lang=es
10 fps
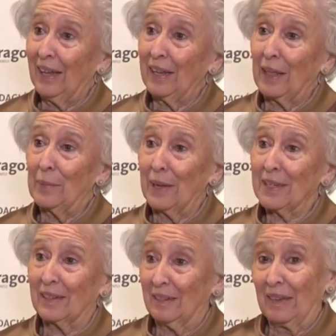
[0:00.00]
¿eh? Y
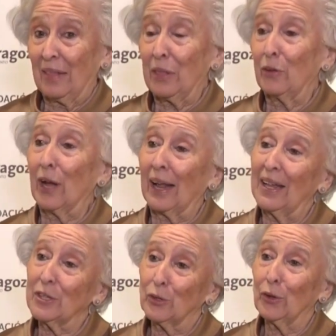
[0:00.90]
además, nacido en
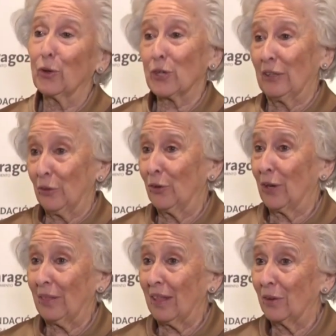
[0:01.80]
el gancho y José
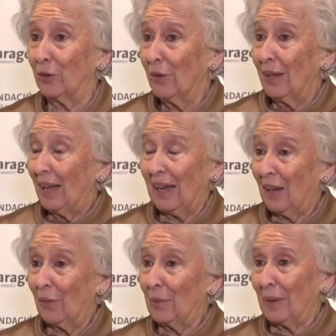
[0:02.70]
Antonio nacido
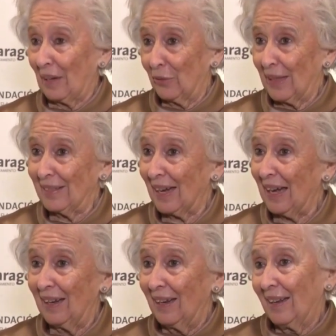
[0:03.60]
al lado del mercado
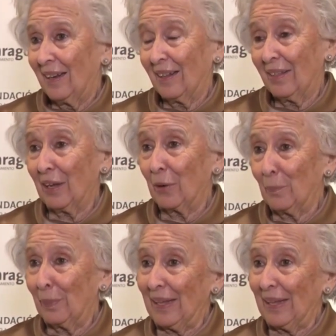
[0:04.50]
central, es decir,